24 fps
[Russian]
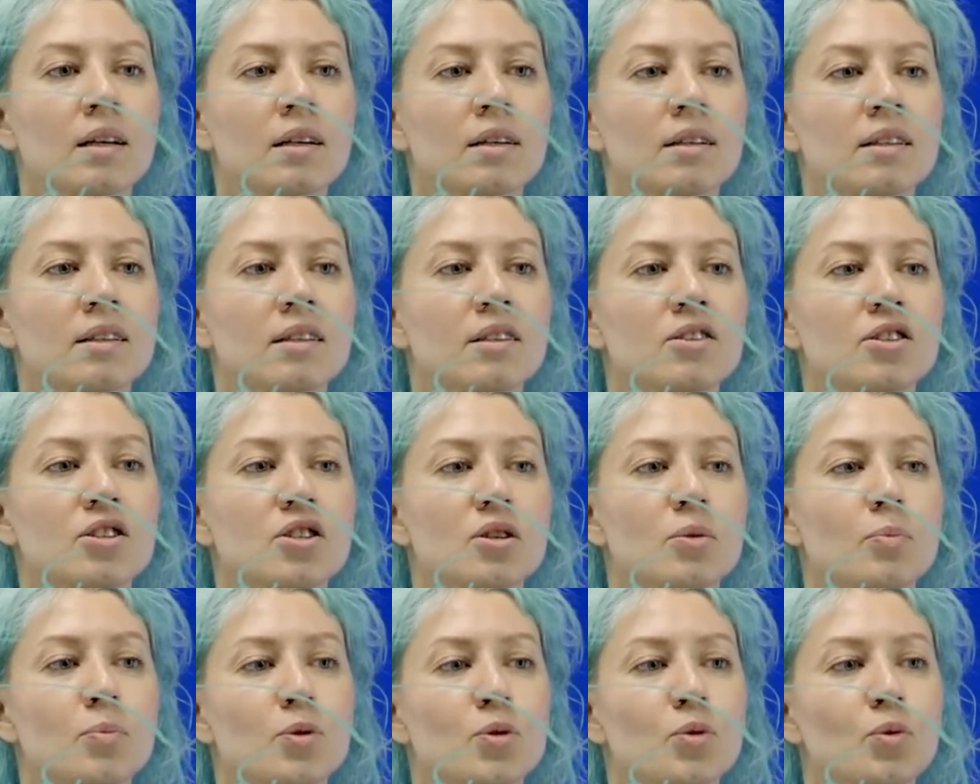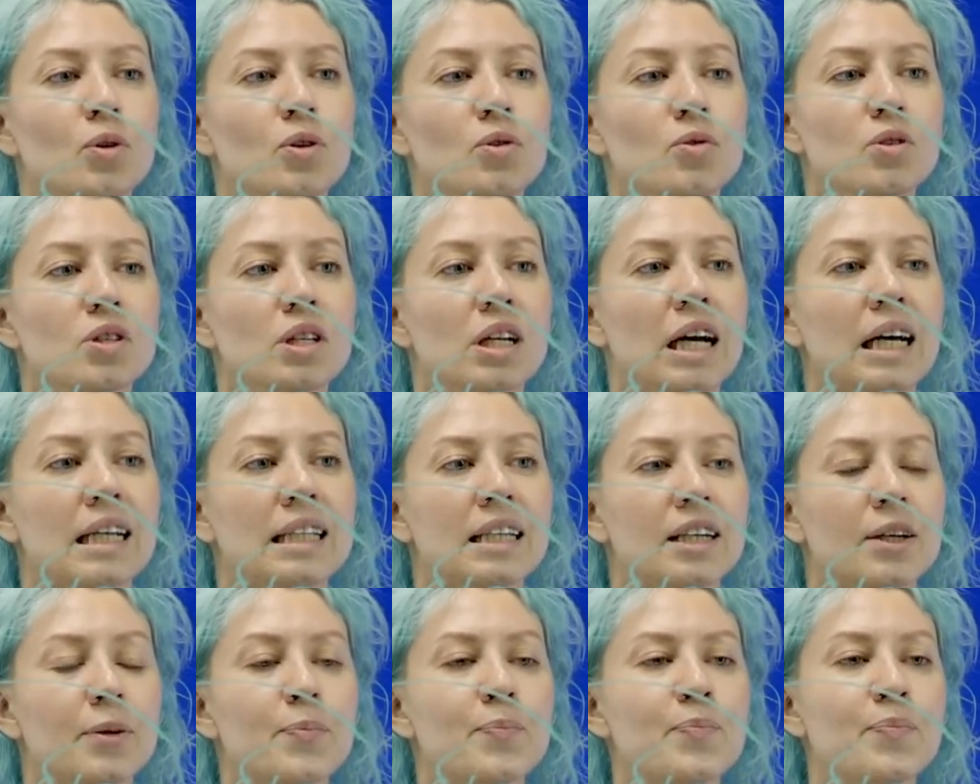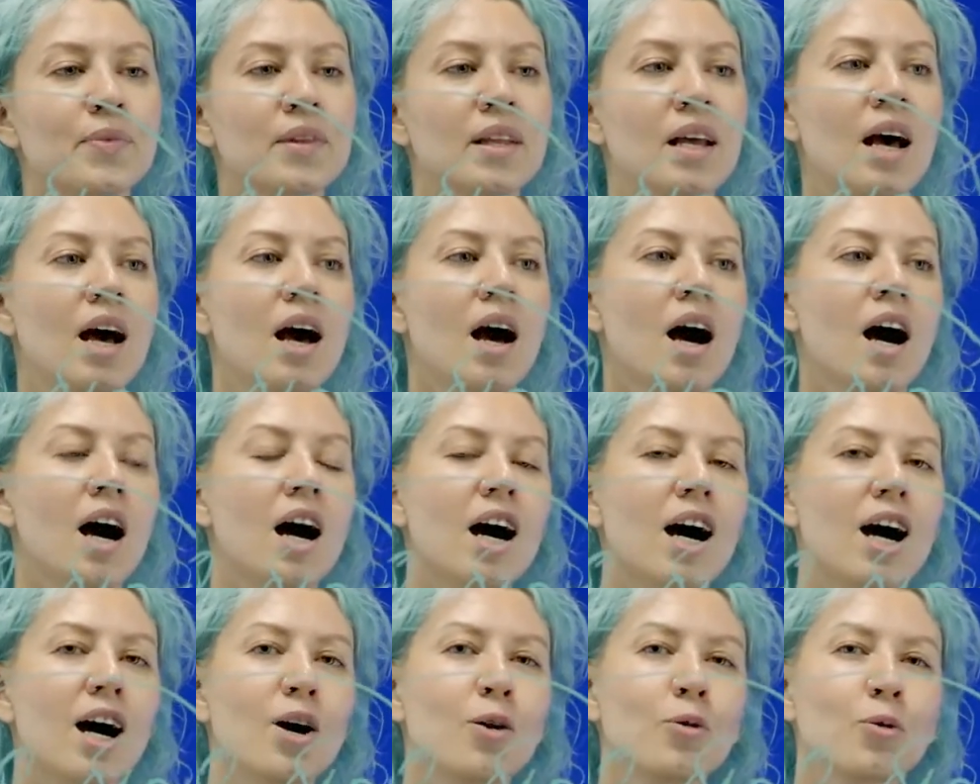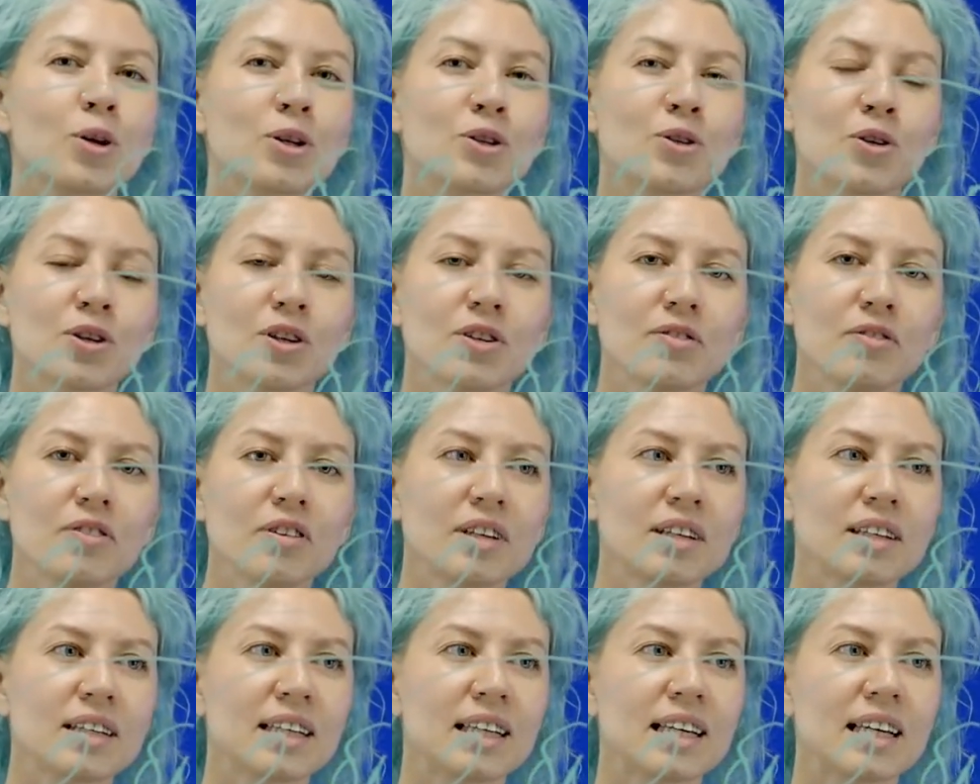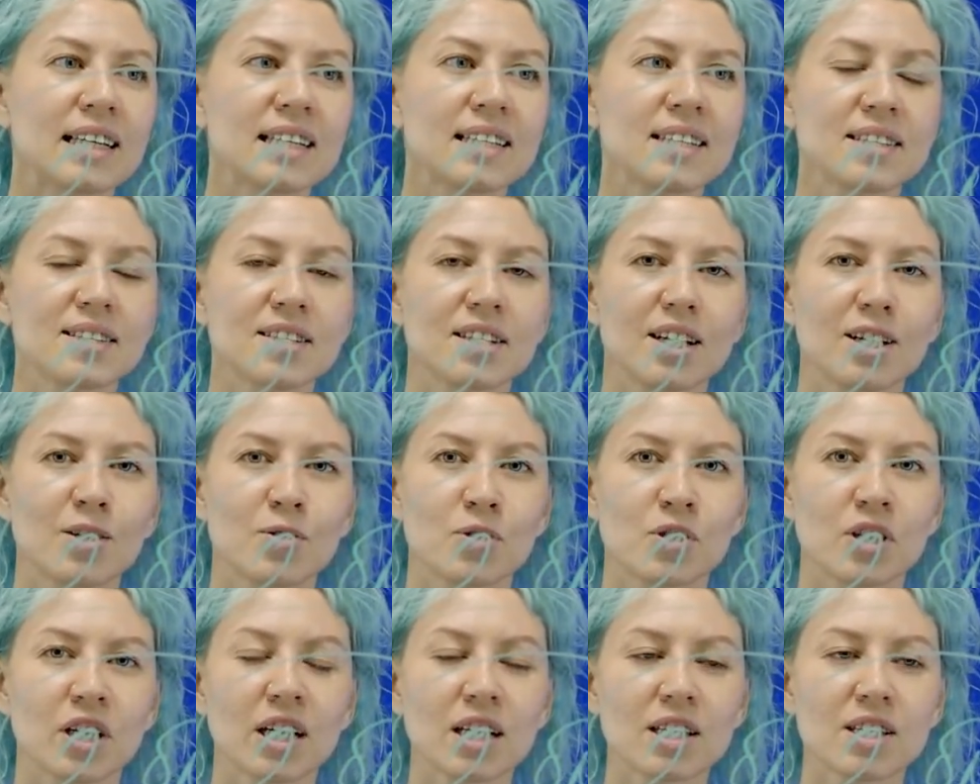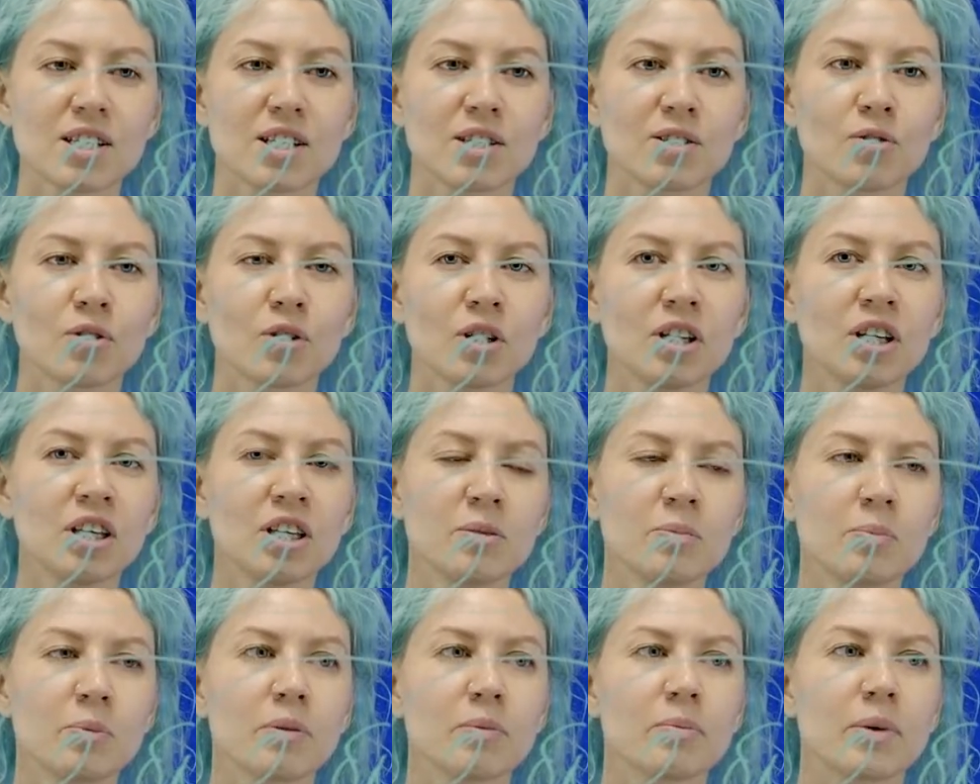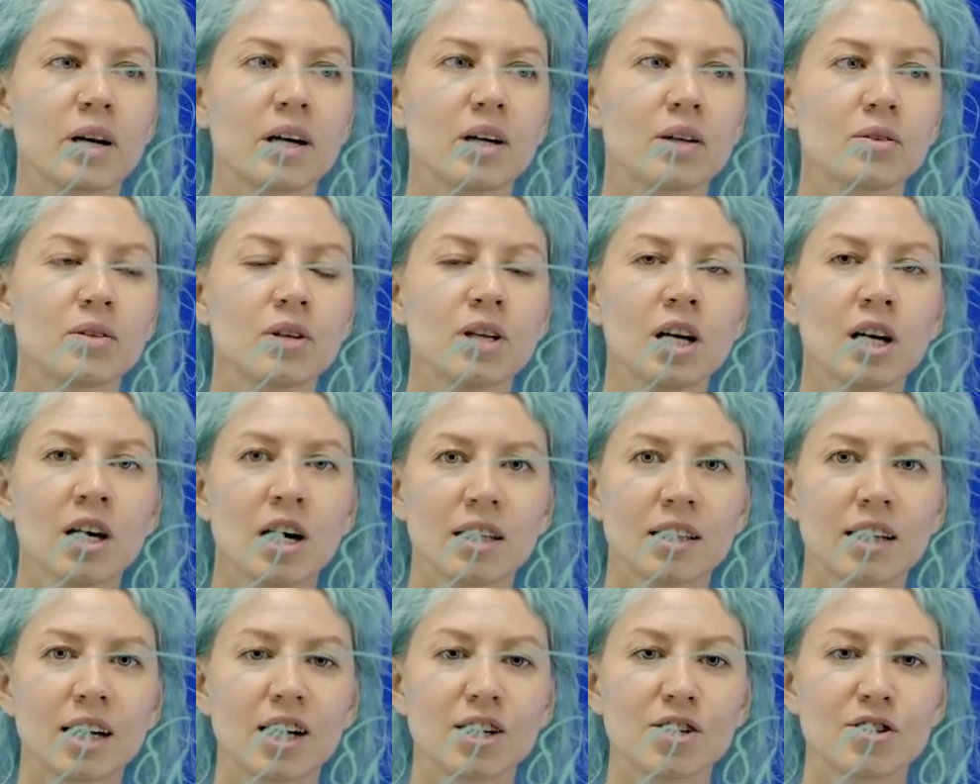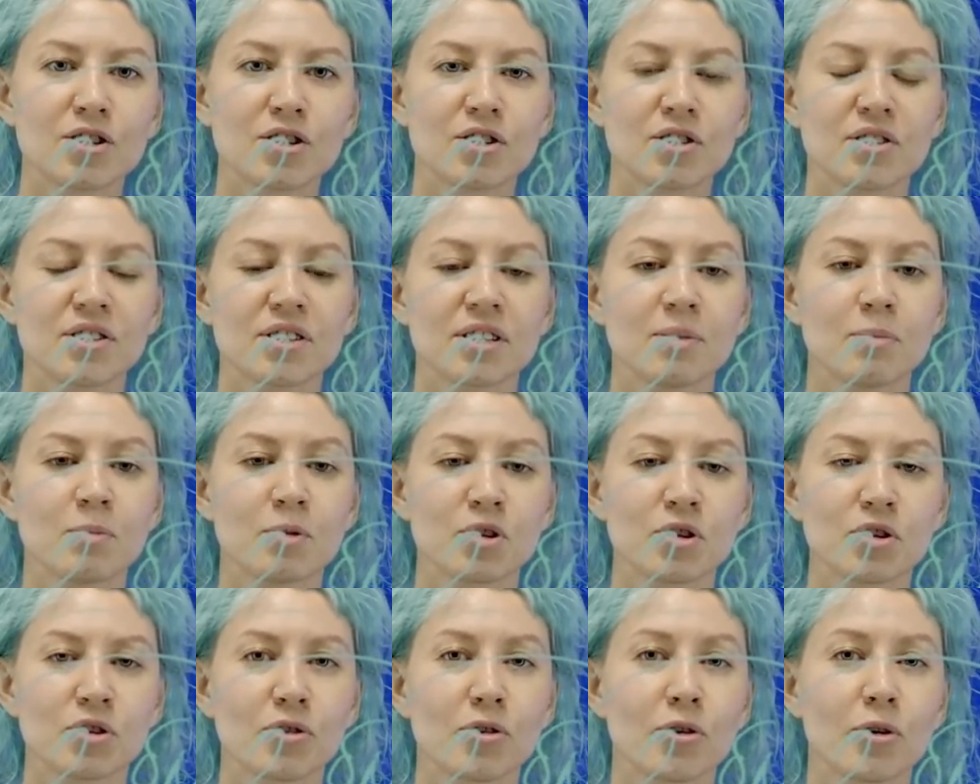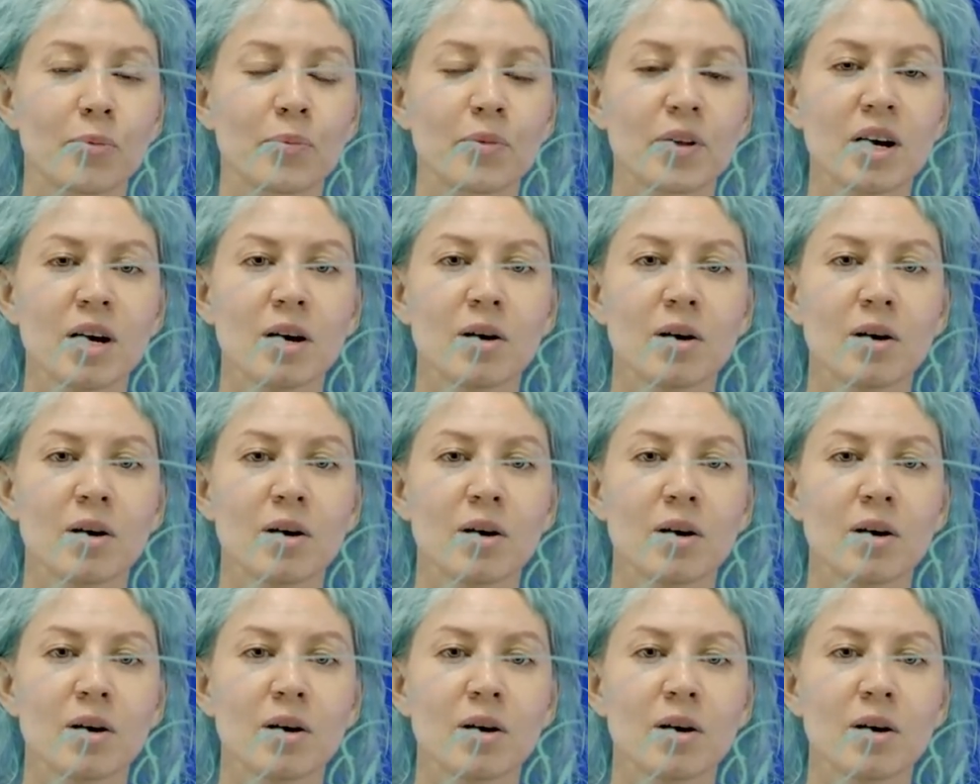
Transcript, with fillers: сейчас напишу иллюстратор, а, у которого есть иллюстрации, но они не понимают а дальше с ними что.